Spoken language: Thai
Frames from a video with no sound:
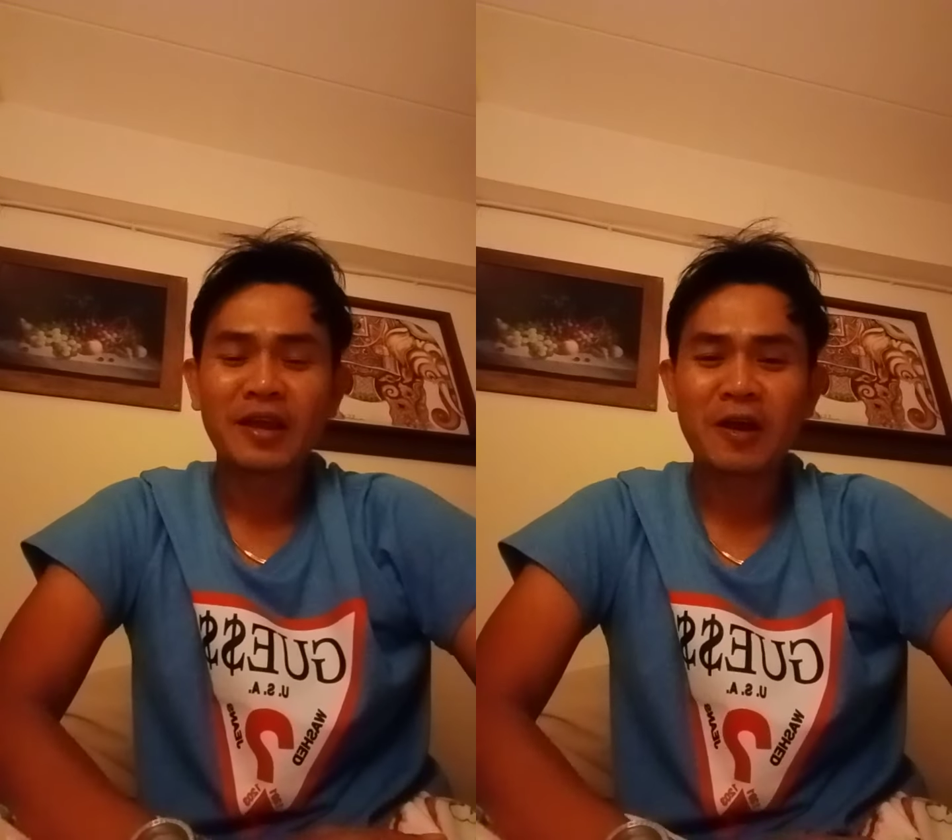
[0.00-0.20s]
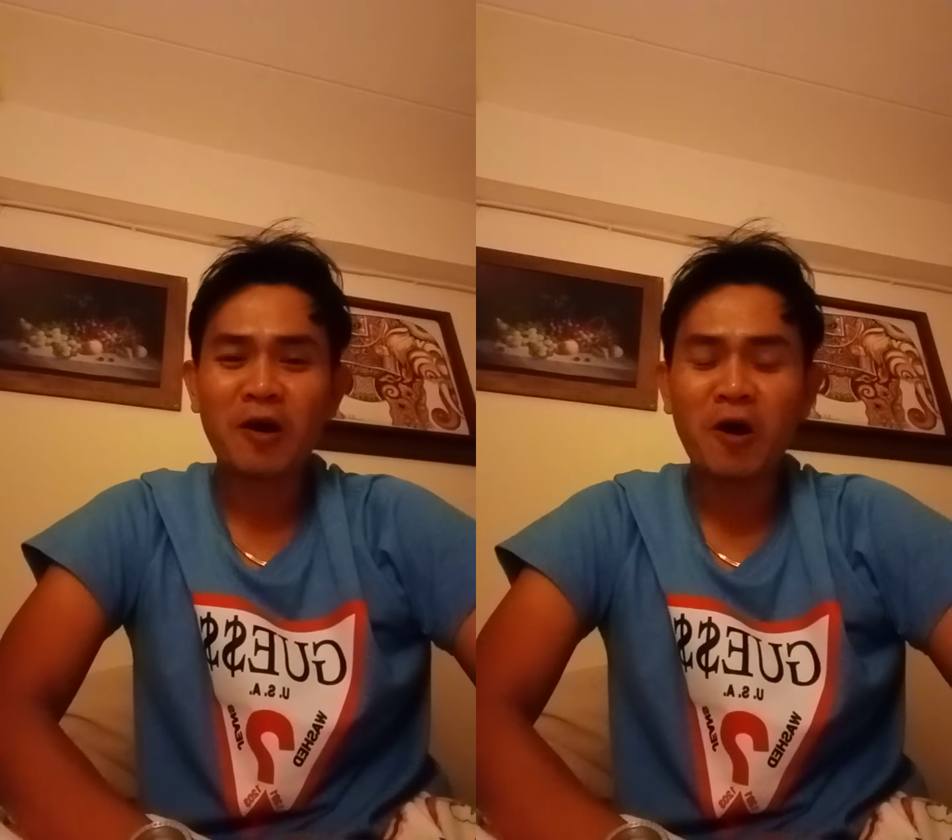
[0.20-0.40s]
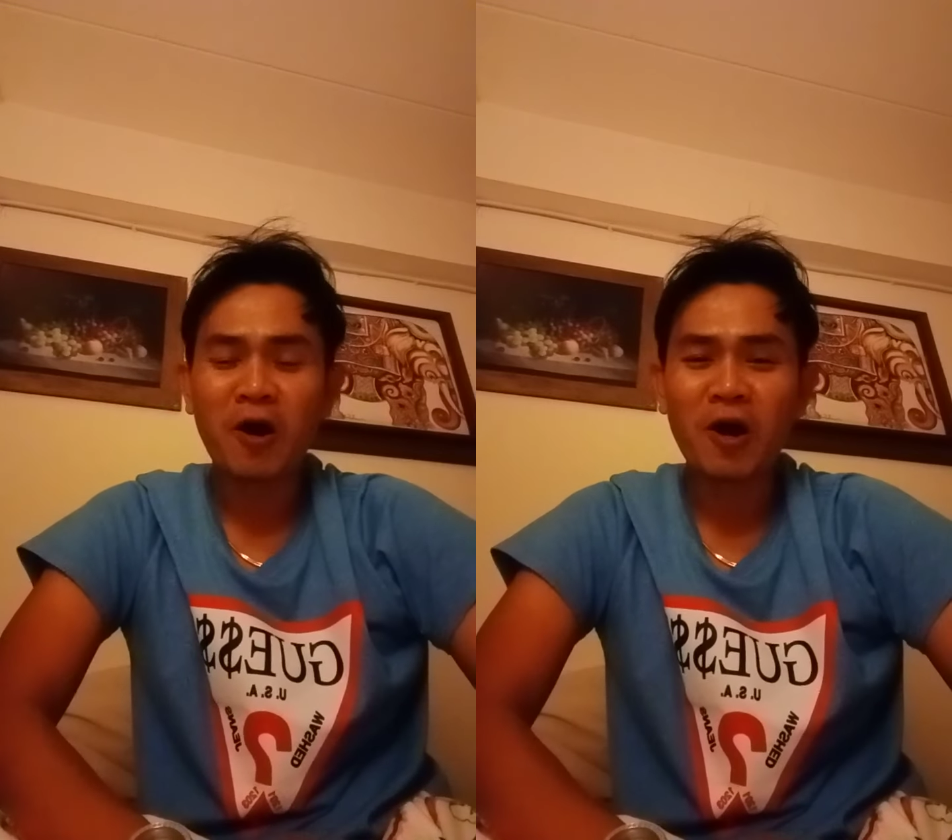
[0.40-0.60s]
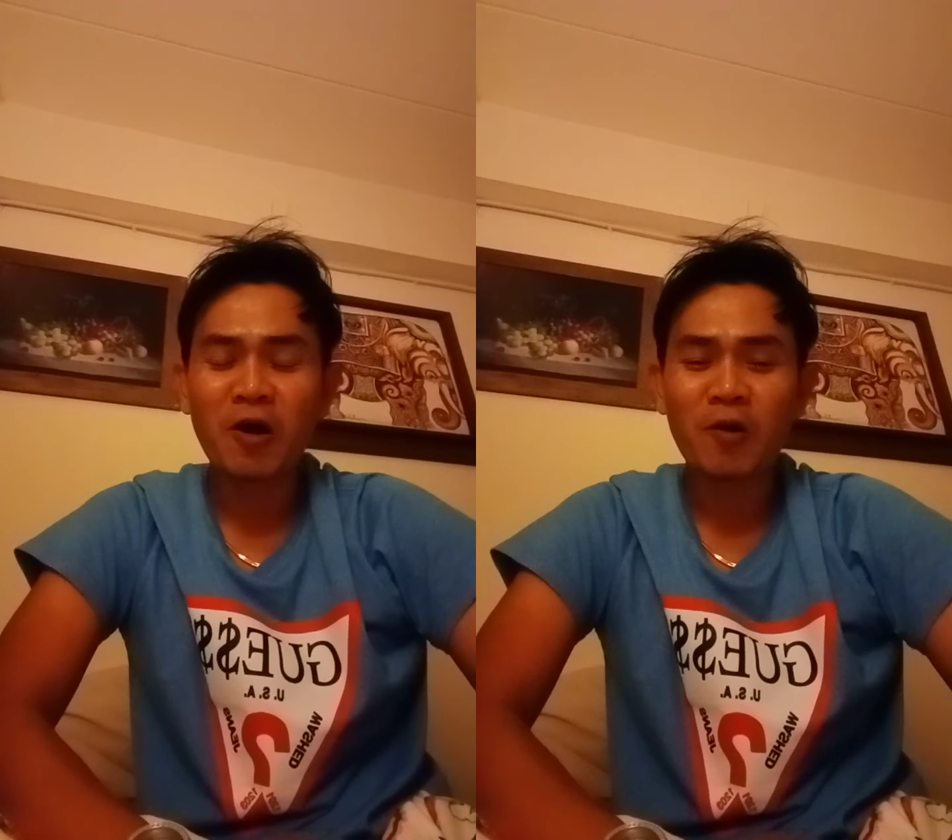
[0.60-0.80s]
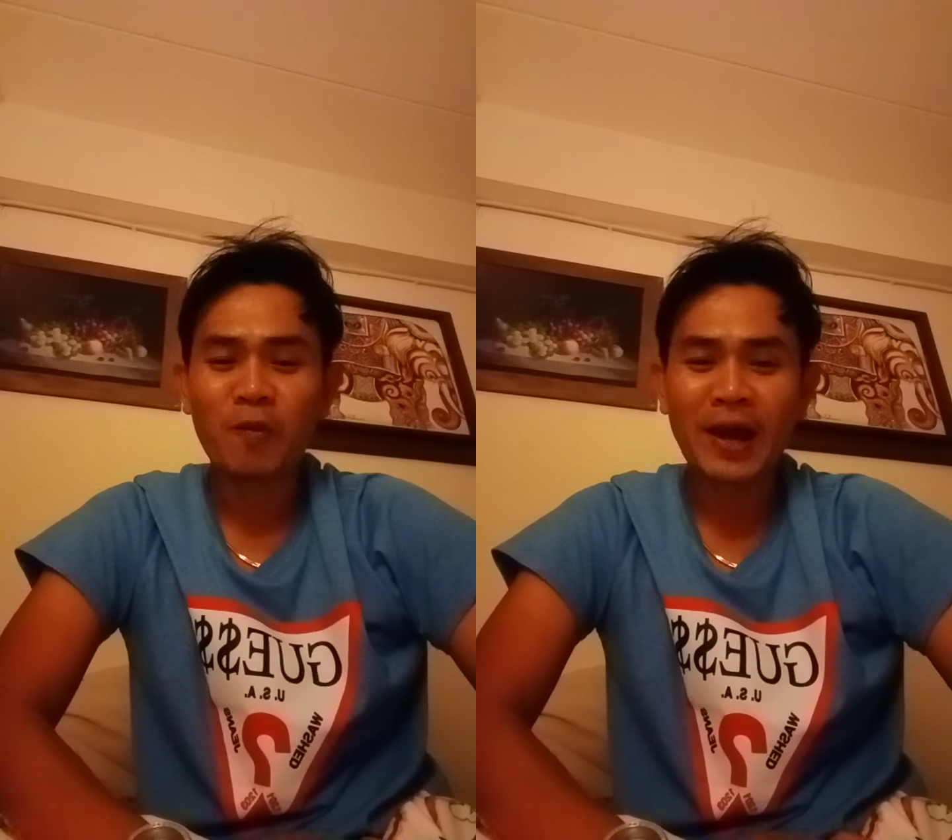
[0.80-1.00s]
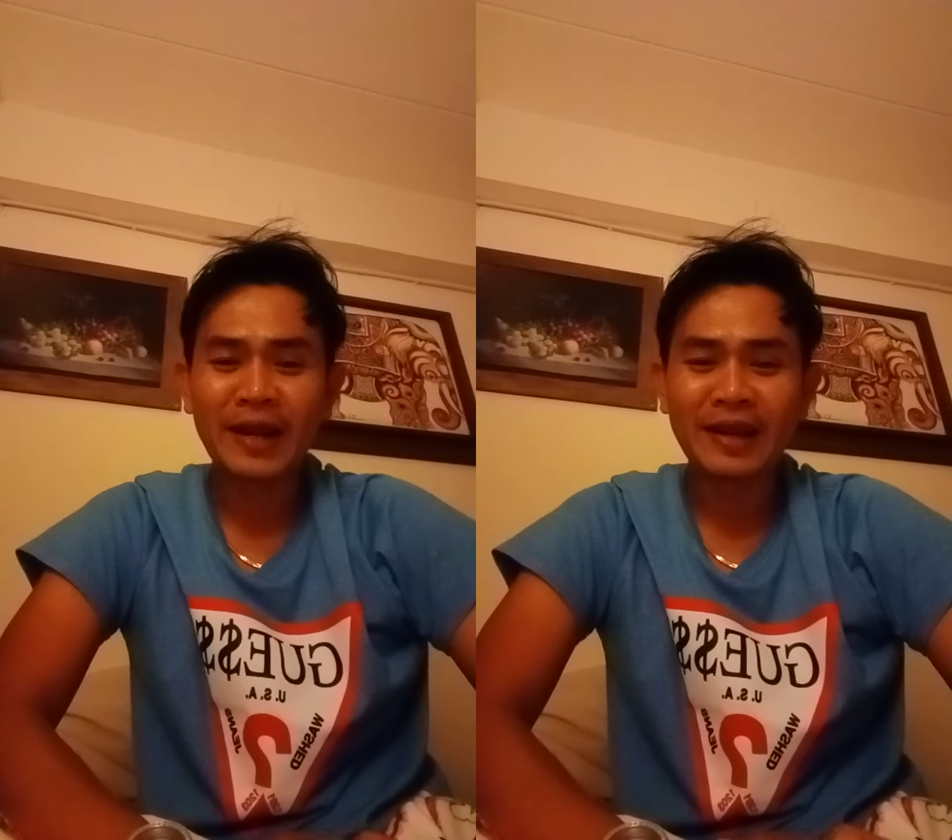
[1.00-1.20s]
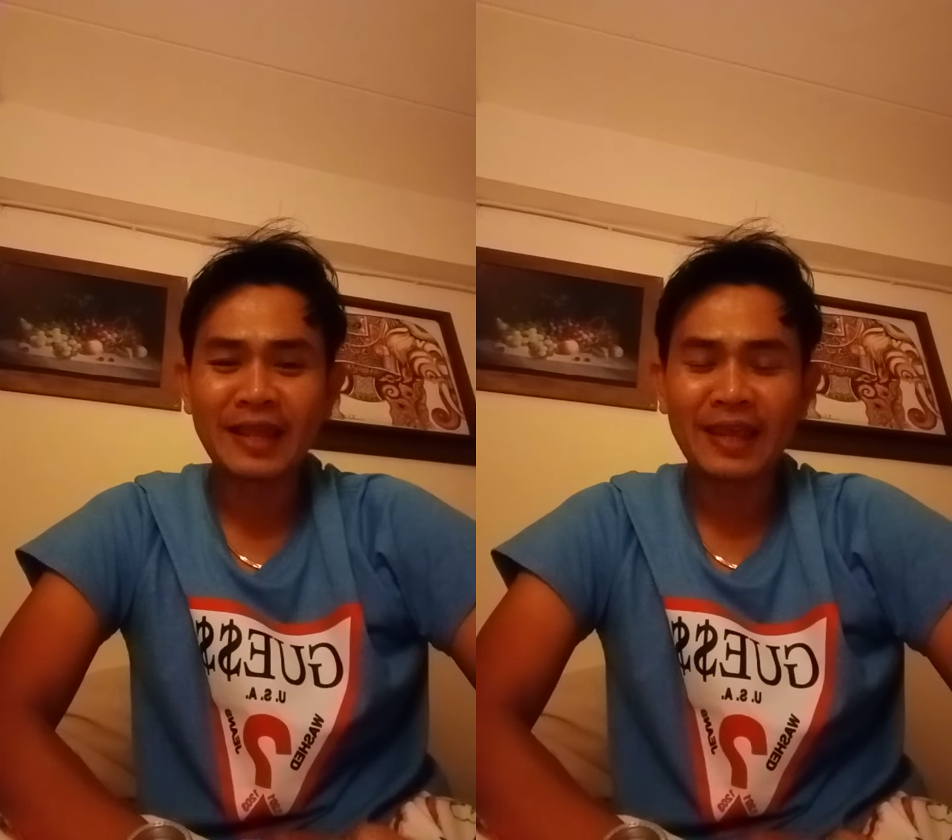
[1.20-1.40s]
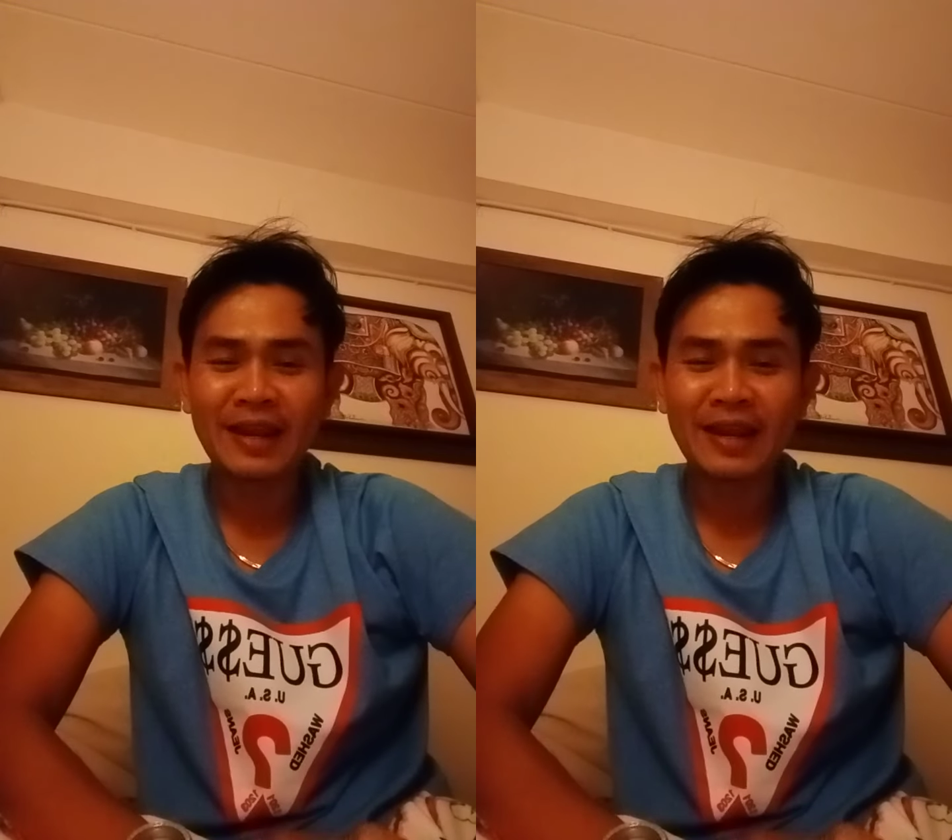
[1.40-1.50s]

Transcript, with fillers: ก็วันนี้